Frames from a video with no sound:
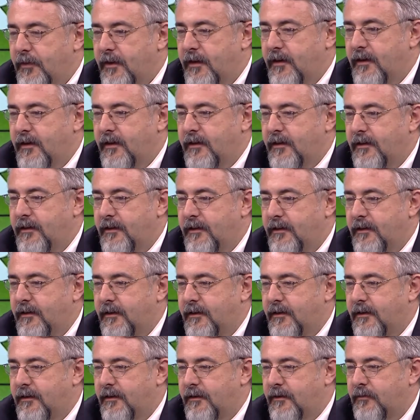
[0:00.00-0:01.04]

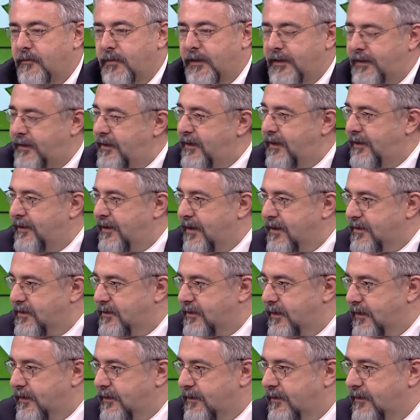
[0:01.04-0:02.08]
Ee, bitti ya
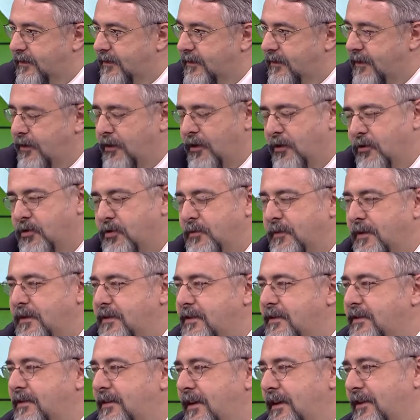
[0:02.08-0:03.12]
dersler. Aa, o zaman
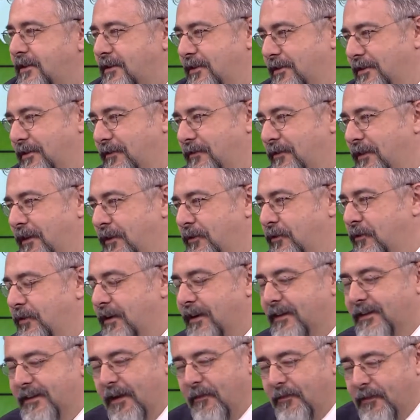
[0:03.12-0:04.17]
siz rahatsınız falan
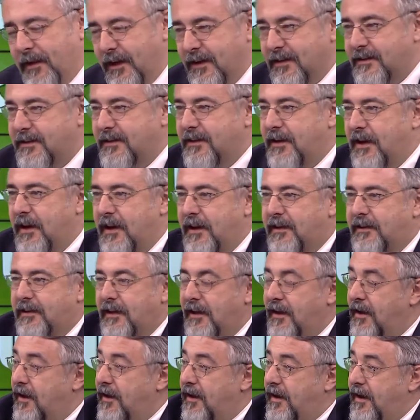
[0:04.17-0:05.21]
diyorlar. Tam tersi
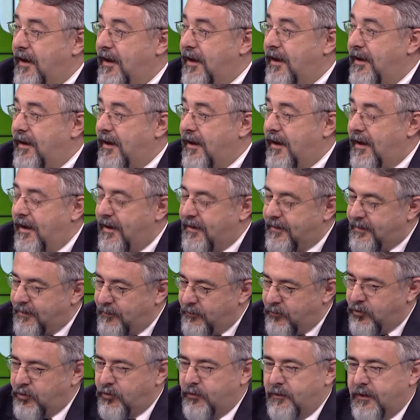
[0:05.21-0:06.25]
eğit- Yok öyle e, bir şey.
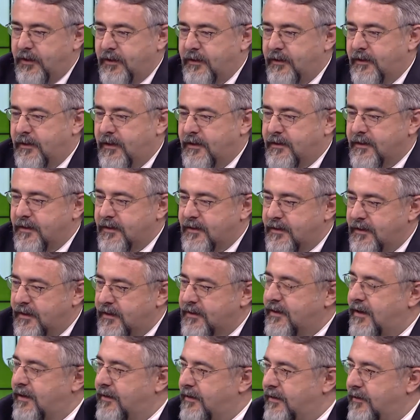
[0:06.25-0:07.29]
eğitim kurumlarının esas
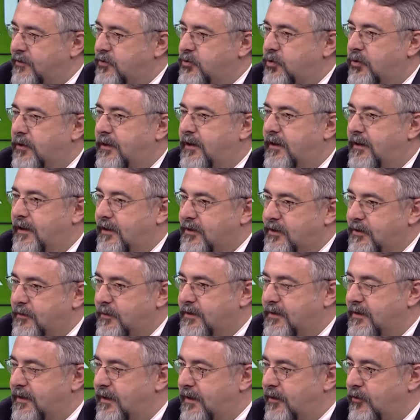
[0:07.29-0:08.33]
yaz aylarını çok iyi
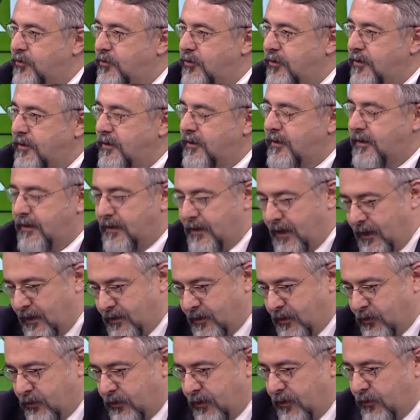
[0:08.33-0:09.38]
geçirmesi gerekiyor ki
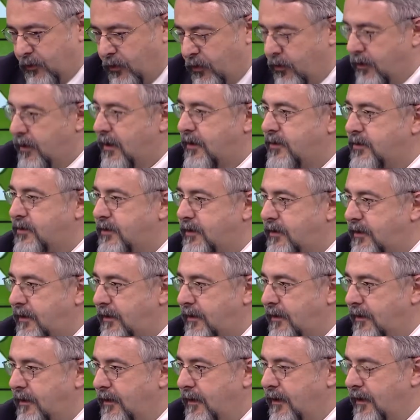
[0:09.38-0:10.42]
gelecek olan öğrencileri.
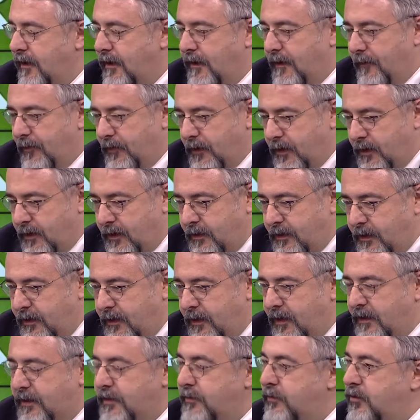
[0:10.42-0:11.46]
Tabii. E,
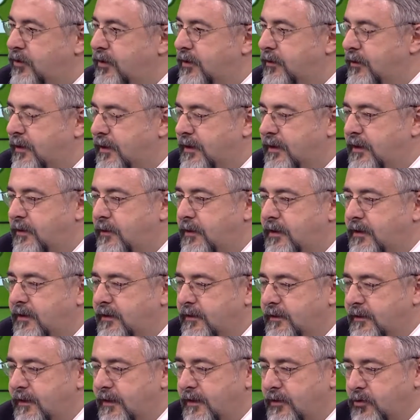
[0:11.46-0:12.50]
yeni eğitim öğretim akademik
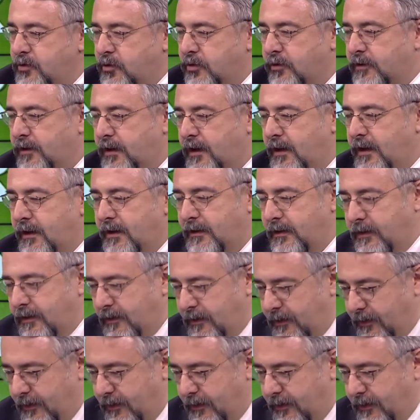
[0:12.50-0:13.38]
yılda çok daha hani